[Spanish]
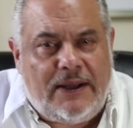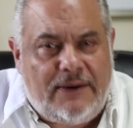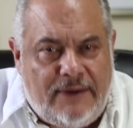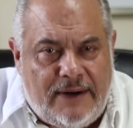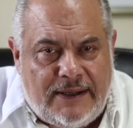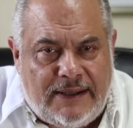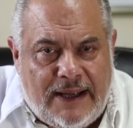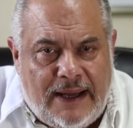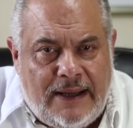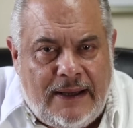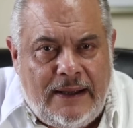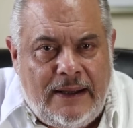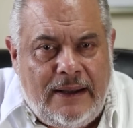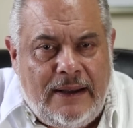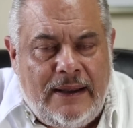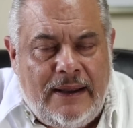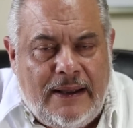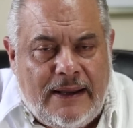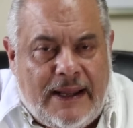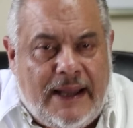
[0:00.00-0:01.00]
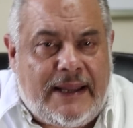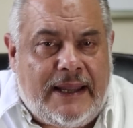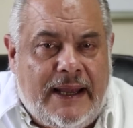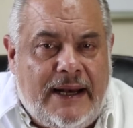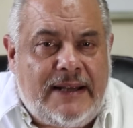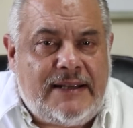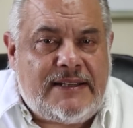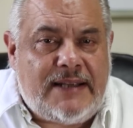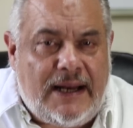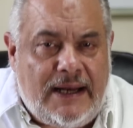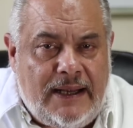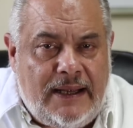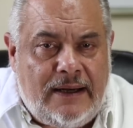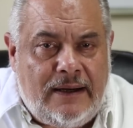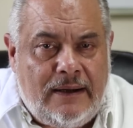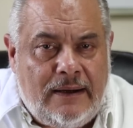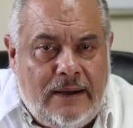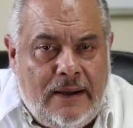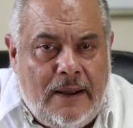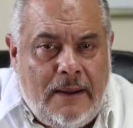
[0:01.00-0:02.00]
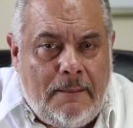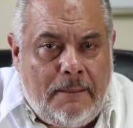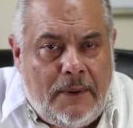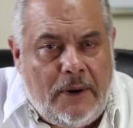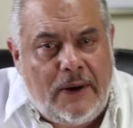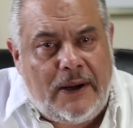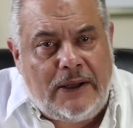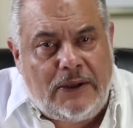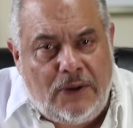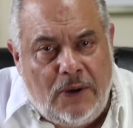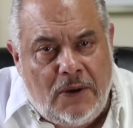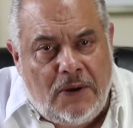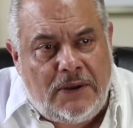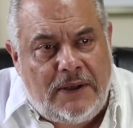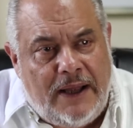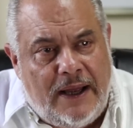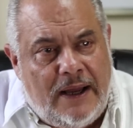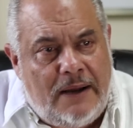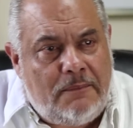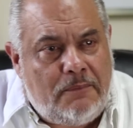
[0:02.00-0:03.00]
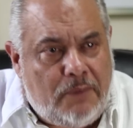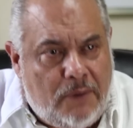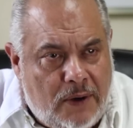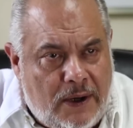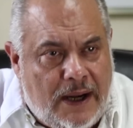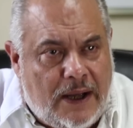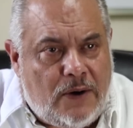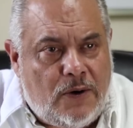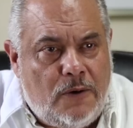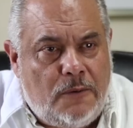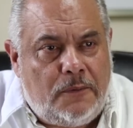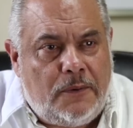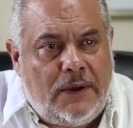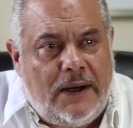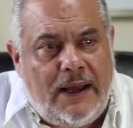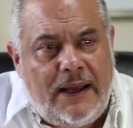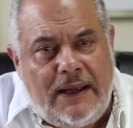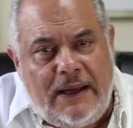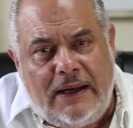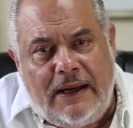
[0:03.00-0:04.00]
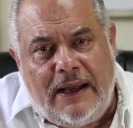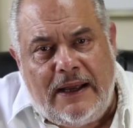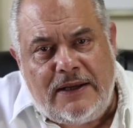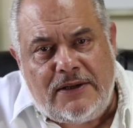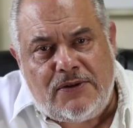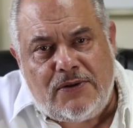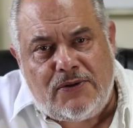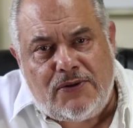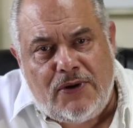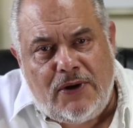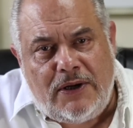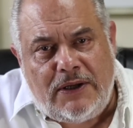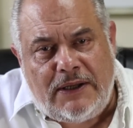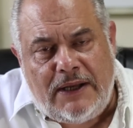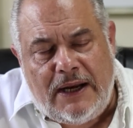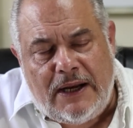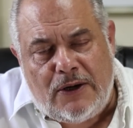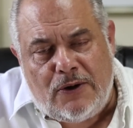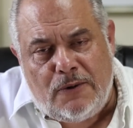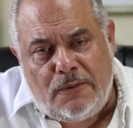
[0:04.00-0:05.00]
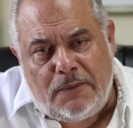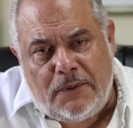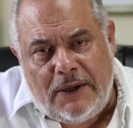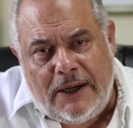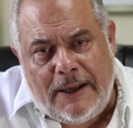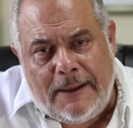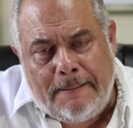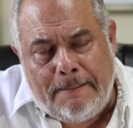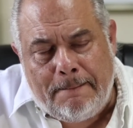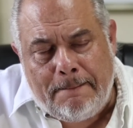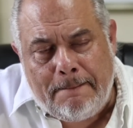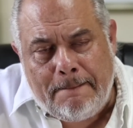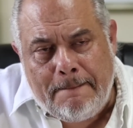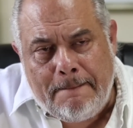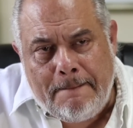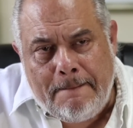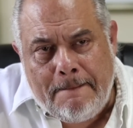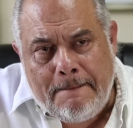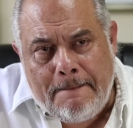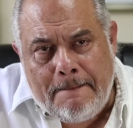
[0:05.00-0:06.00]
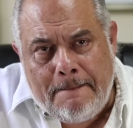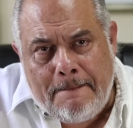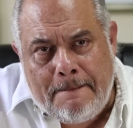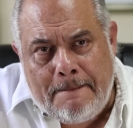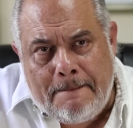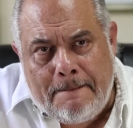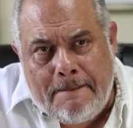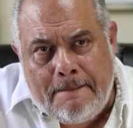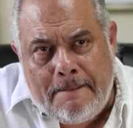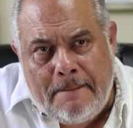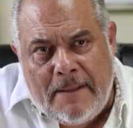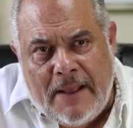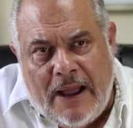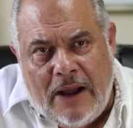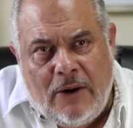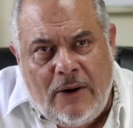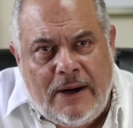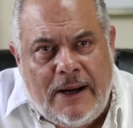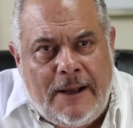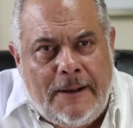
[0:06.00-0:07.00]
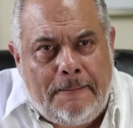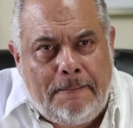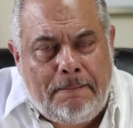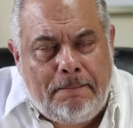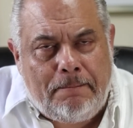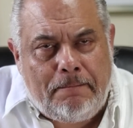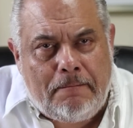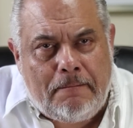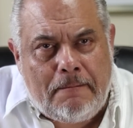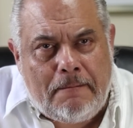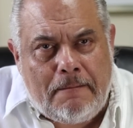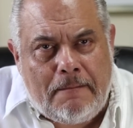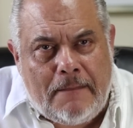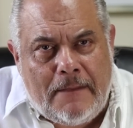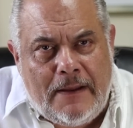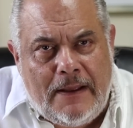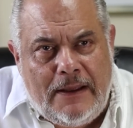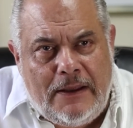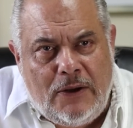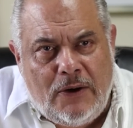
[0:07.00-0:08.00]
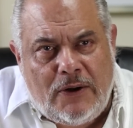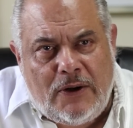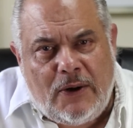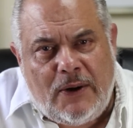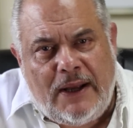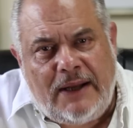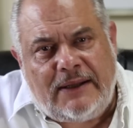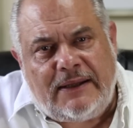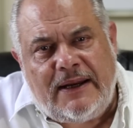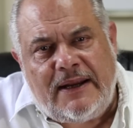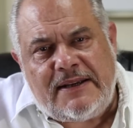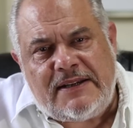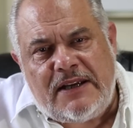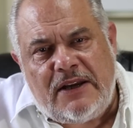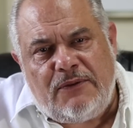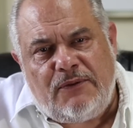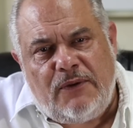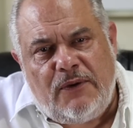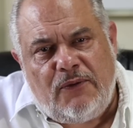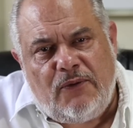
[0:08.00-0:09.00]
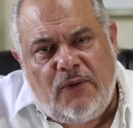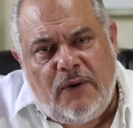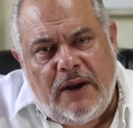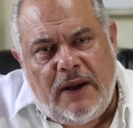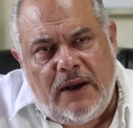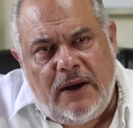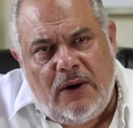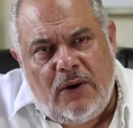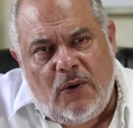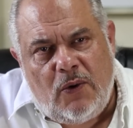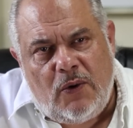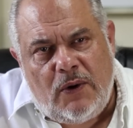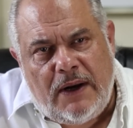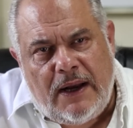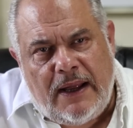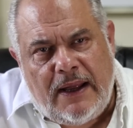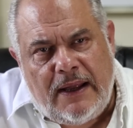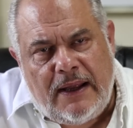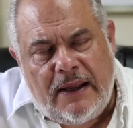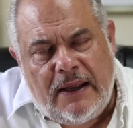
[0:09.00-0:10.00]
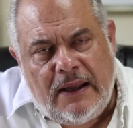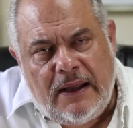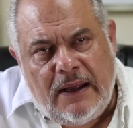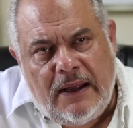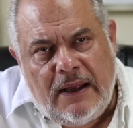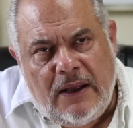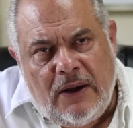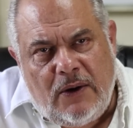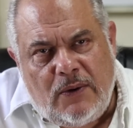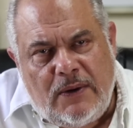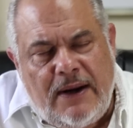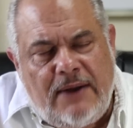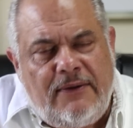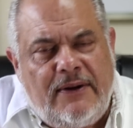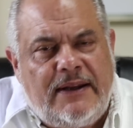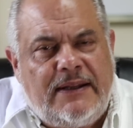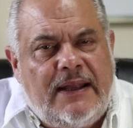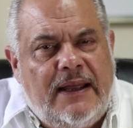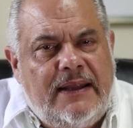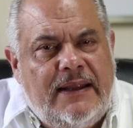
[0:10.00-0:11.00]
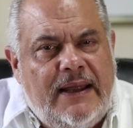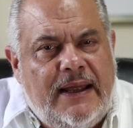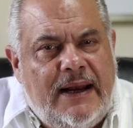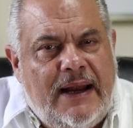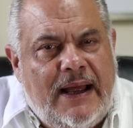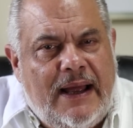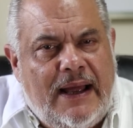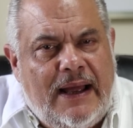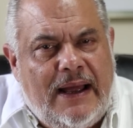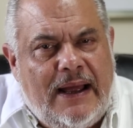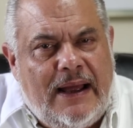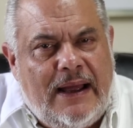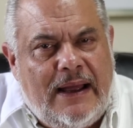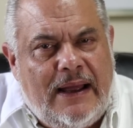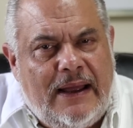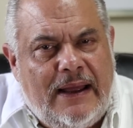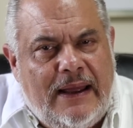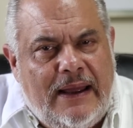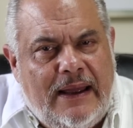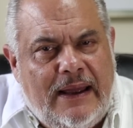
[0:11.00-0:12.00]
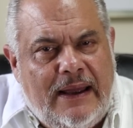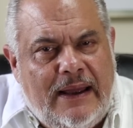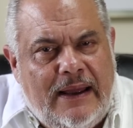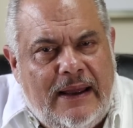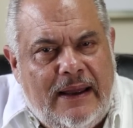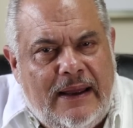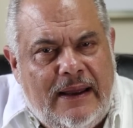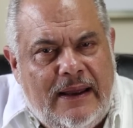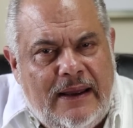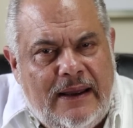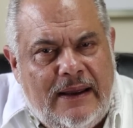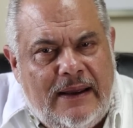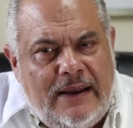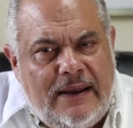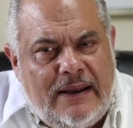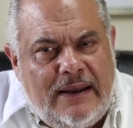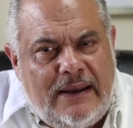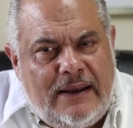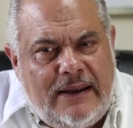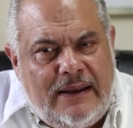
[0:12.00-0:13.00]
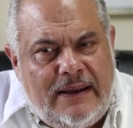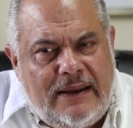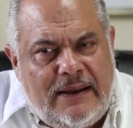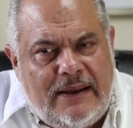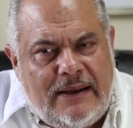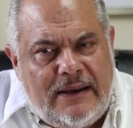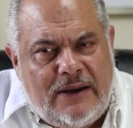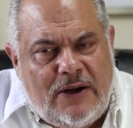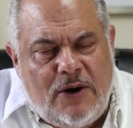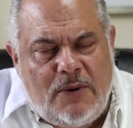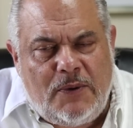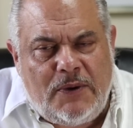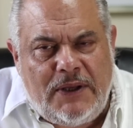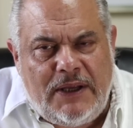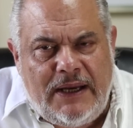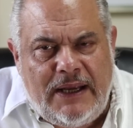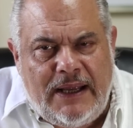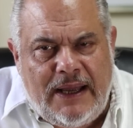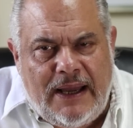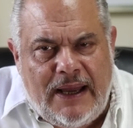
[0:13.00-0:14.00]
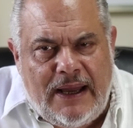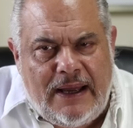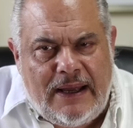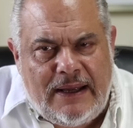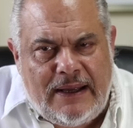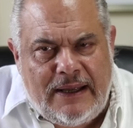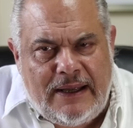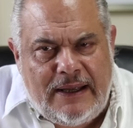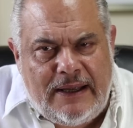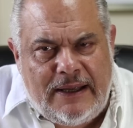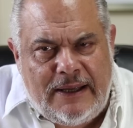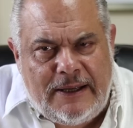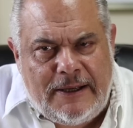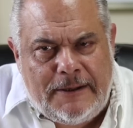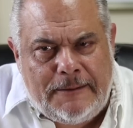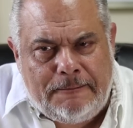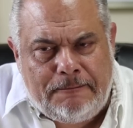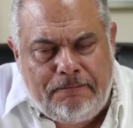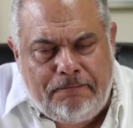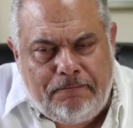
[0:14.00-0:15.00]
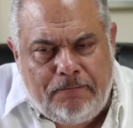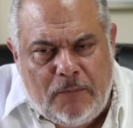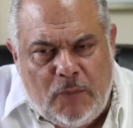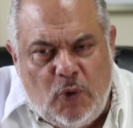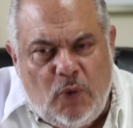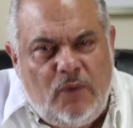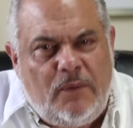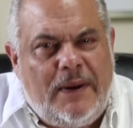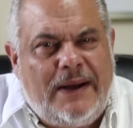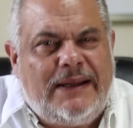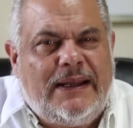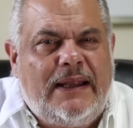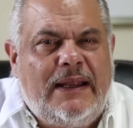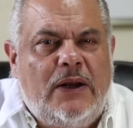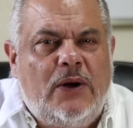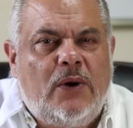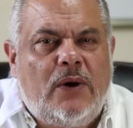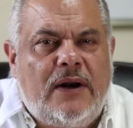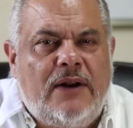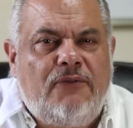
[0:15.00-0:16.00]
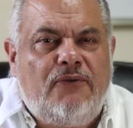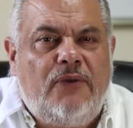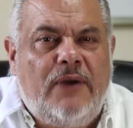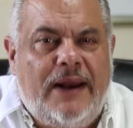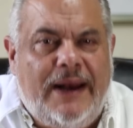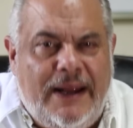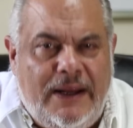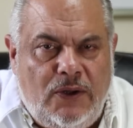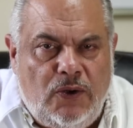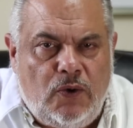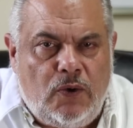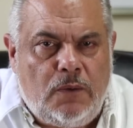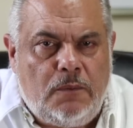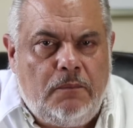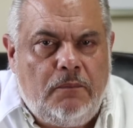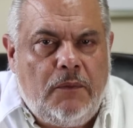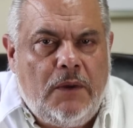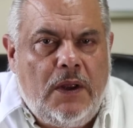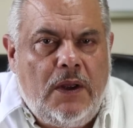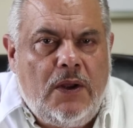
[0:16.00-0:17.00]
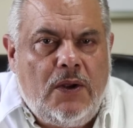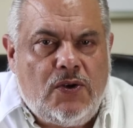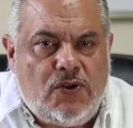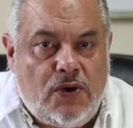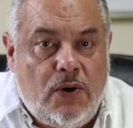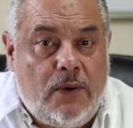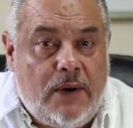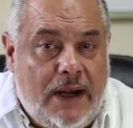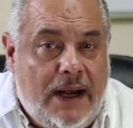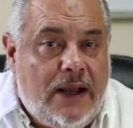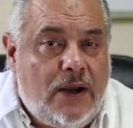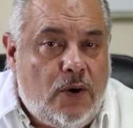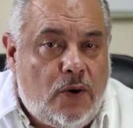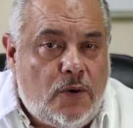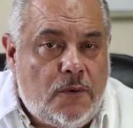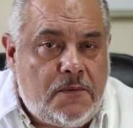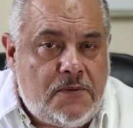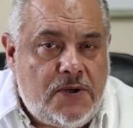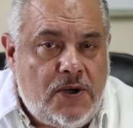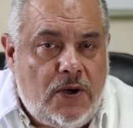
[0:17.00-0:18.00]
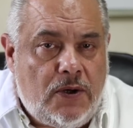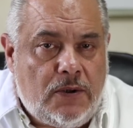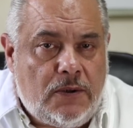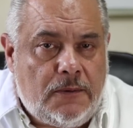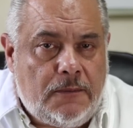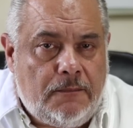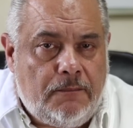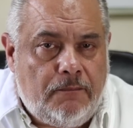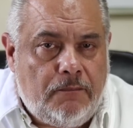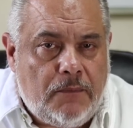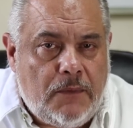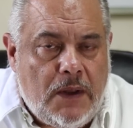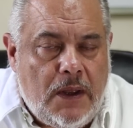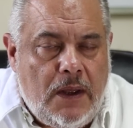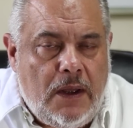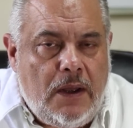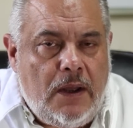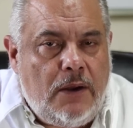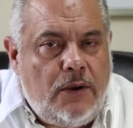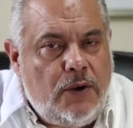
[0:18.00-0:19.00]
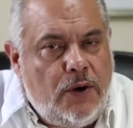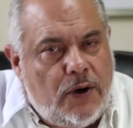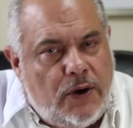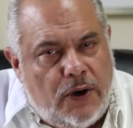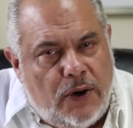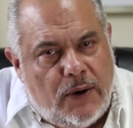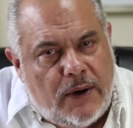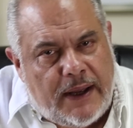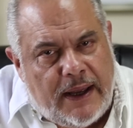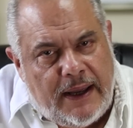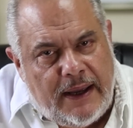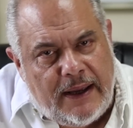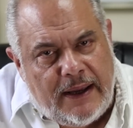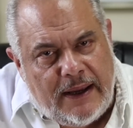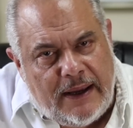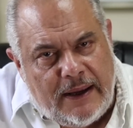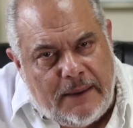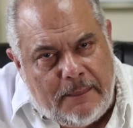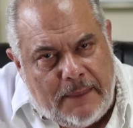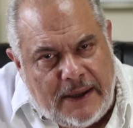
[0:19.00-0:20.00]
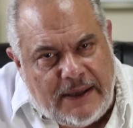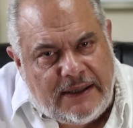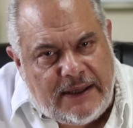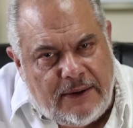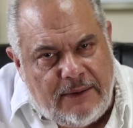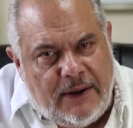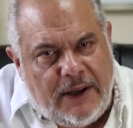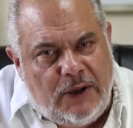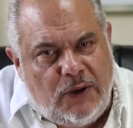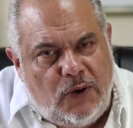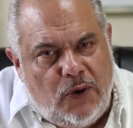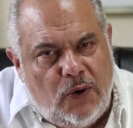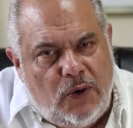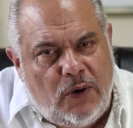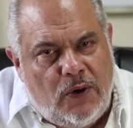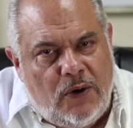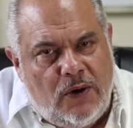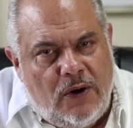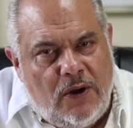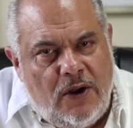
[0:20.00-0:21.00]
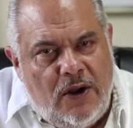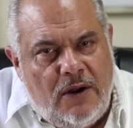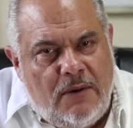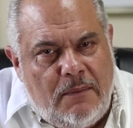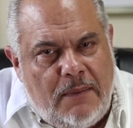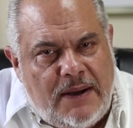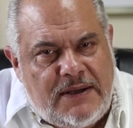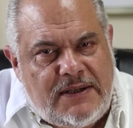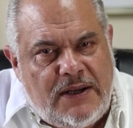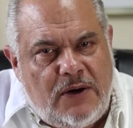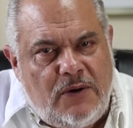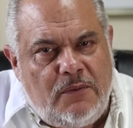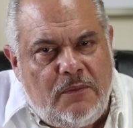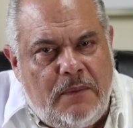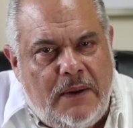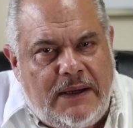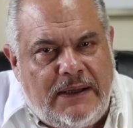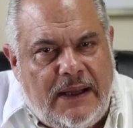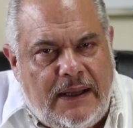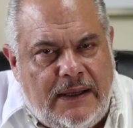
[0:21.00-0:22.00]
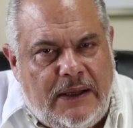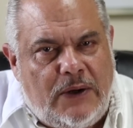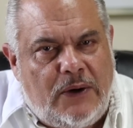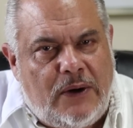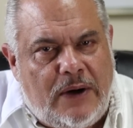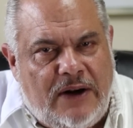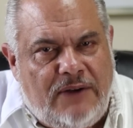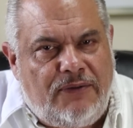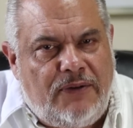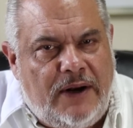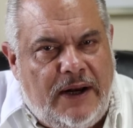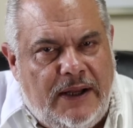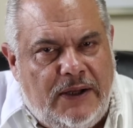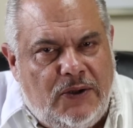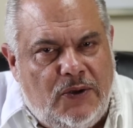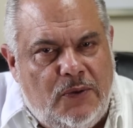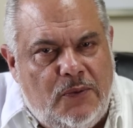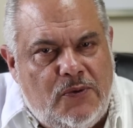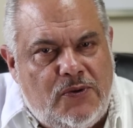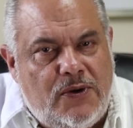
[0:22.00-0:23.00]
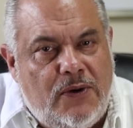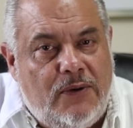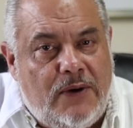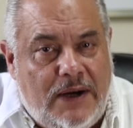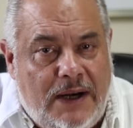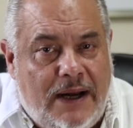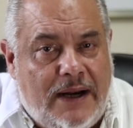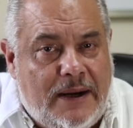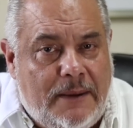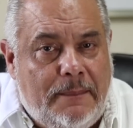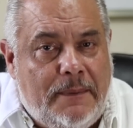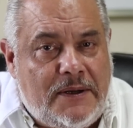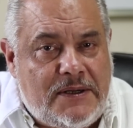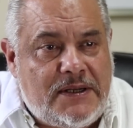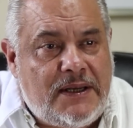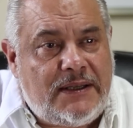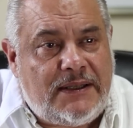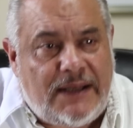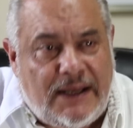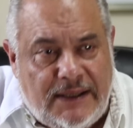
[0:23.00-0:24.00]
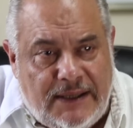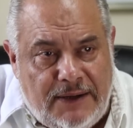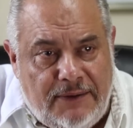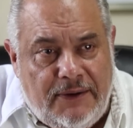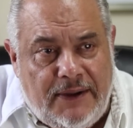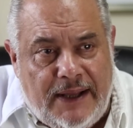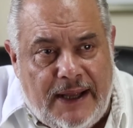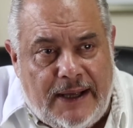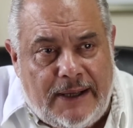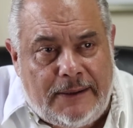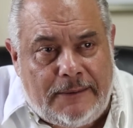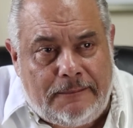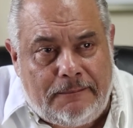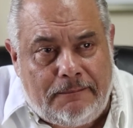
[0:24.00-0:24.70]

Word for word: de verdad que quieren salir, pero que no los dejan por la cúpula y las instrucciones de la cúpula. Ahora, yo creo que el 3F fue una, una verdadera, eh, eh, como diría, eh, un verdadero referéndum sobre la corrupción. Yo creo que 2021 va a ser un verdadero referéndum sobre la representatividad.